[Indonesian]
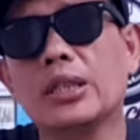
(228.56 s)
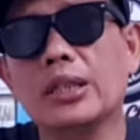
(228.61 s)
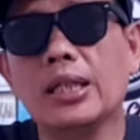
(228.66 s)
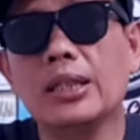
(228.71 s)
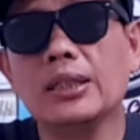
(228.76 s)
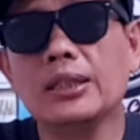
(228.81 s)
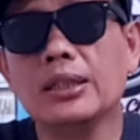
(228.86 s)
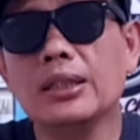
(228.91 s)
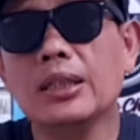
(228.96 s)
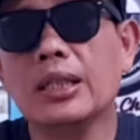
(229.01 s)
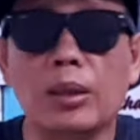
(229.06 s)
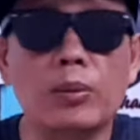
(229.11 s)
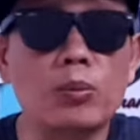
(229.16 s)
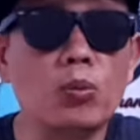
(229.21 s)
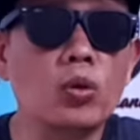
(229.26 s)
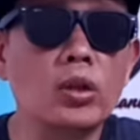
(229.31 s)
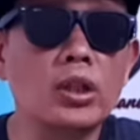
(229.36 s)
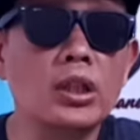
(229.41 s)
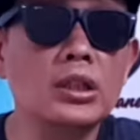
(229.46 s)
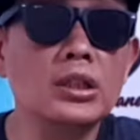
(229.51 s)
saya sih ada
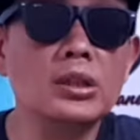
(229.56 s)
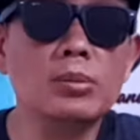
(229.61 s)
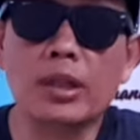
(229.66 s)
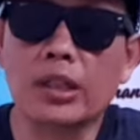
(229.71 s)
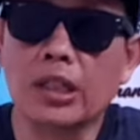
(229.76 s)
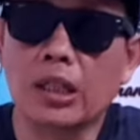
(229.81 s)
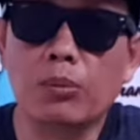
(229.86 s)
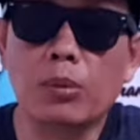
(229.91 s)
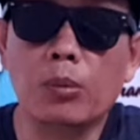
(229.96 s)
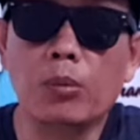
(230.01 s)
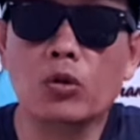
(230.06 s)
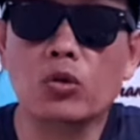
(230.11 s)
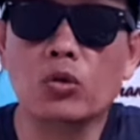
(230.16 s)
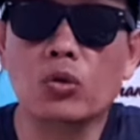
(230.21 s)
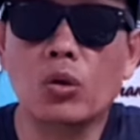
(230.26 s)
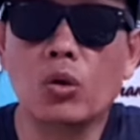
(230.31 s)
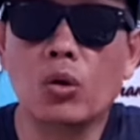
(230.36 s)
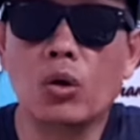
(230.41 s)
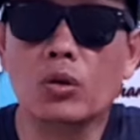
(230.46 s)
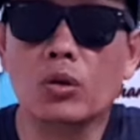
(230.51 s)
mungkin sebagian
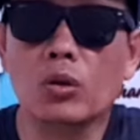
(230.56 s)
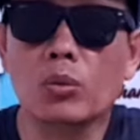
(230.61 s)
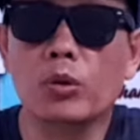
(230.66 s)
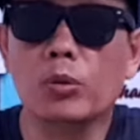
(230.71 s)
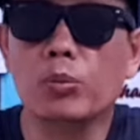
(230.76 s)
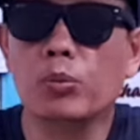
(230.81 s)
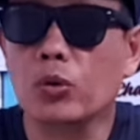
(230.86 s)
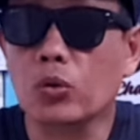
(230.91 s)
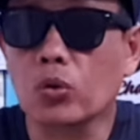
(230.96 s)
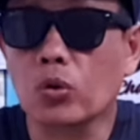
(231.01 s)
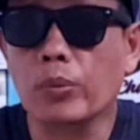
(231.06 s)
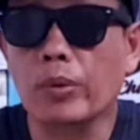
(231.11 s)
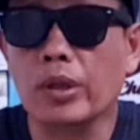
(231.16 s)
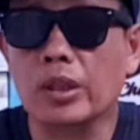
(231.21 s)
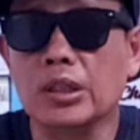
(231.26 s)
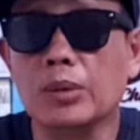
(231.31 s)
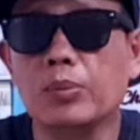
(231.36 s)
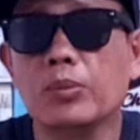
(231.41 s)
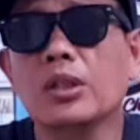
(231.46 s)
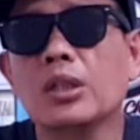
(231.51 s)
bobotoh ataupun pendukung
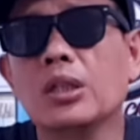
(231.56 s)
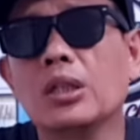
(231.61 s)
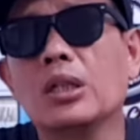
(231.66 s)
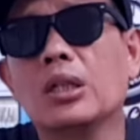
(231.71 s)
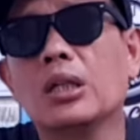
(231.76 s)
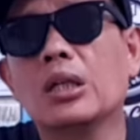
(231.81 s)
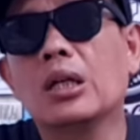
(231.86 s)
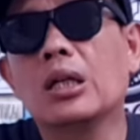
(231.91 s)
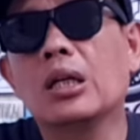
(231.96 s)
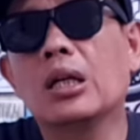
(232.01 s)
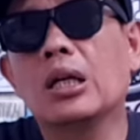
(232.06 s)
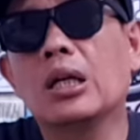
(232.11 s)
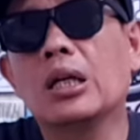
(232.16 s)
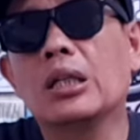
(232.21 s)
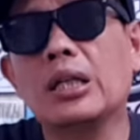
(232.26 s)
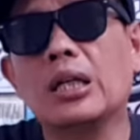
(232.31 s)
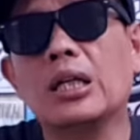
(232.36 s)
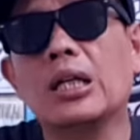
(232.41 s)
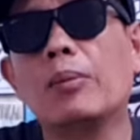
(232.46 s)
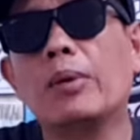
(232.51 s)
Persib
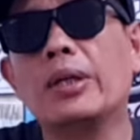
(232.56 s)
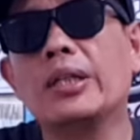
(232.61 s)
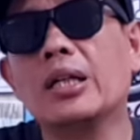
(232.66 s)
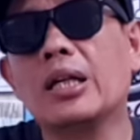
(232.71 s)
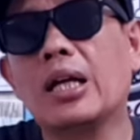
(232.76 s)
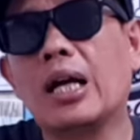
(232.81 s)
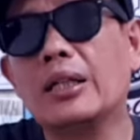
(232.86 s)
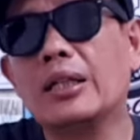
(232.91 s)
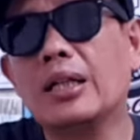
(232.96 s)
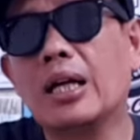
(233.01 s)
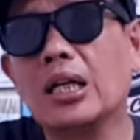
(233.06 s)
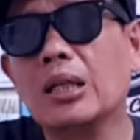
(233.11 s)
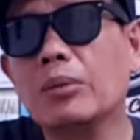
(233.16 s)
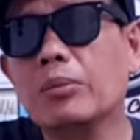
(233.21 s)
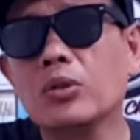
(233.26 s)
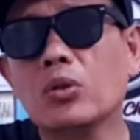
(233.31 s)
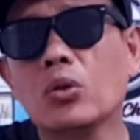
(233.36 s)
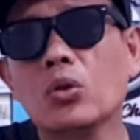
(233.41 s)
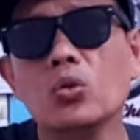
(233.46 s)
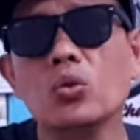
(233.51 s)
yang namanya kandang
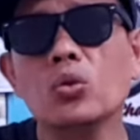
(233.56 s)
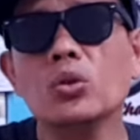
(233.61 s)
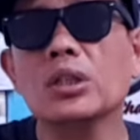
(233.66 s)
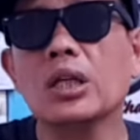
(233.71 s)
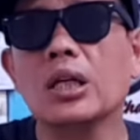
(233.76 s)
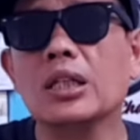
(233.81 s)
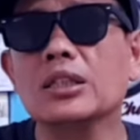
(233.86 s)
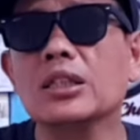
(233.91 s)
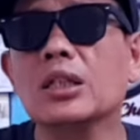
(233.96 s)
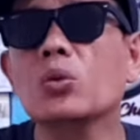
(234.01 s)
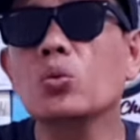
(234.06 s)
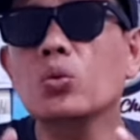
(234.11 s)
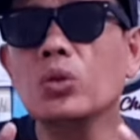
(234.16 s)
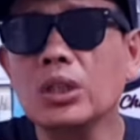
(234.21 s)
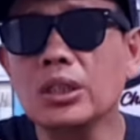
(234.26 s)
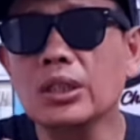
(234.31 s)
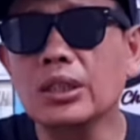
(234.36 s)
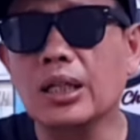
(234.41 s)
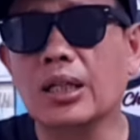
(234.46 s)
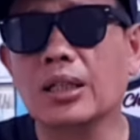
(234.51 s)
lebih dulu itu saya rasa
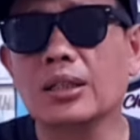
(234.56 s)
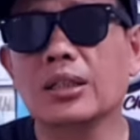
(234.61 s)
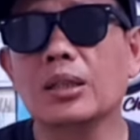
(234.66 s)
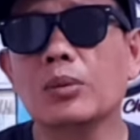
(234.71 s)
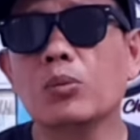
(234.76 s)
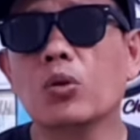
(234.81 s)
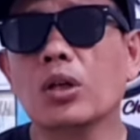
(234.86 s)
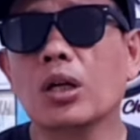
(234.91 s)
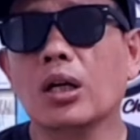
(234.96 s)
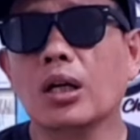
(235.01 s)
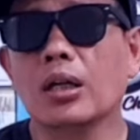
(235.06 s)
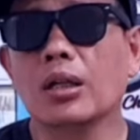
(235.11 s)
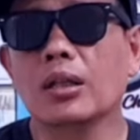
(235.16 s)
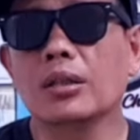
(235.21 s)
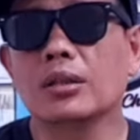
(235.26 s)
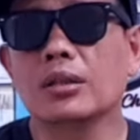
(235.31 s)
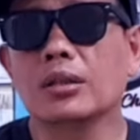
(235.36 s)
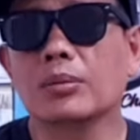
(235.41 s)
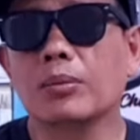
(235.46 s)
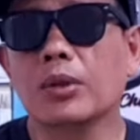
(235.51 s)
rugi ya jadi
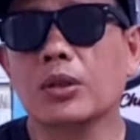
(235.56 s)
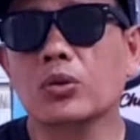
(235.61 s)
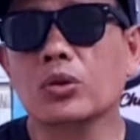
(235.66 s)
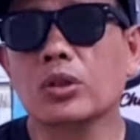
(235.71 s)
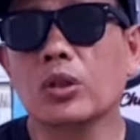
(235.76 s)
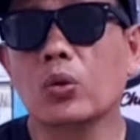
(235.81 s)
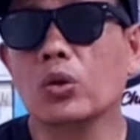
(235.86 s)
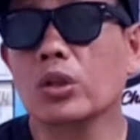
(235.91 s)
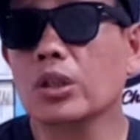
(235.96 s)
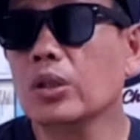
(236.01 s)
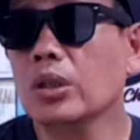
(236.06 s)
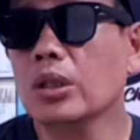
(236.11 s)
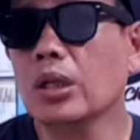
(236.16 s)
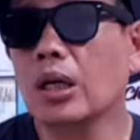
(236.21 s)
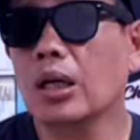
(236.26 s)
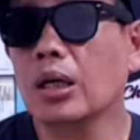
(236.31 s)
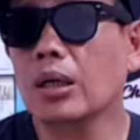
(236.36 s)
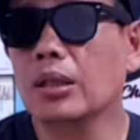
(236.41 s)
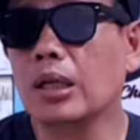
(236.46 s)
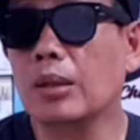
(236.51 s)
bukan maksudnya rugi
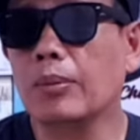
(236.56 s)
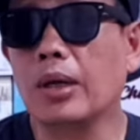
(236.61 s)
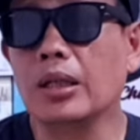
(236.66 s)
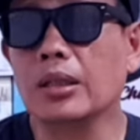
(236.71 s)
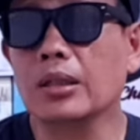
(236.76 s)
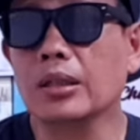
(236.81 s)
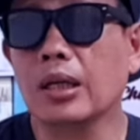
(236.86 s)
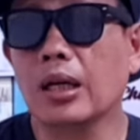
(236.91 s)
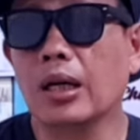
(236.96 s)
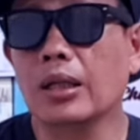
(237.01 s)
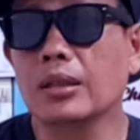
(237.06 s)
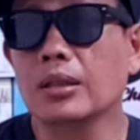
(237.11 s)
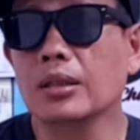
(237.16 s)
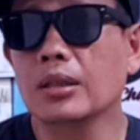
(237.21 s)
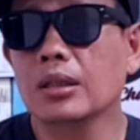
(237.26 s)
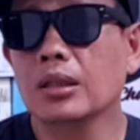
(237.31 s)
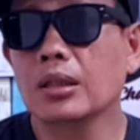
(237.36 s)
uh, dalam artian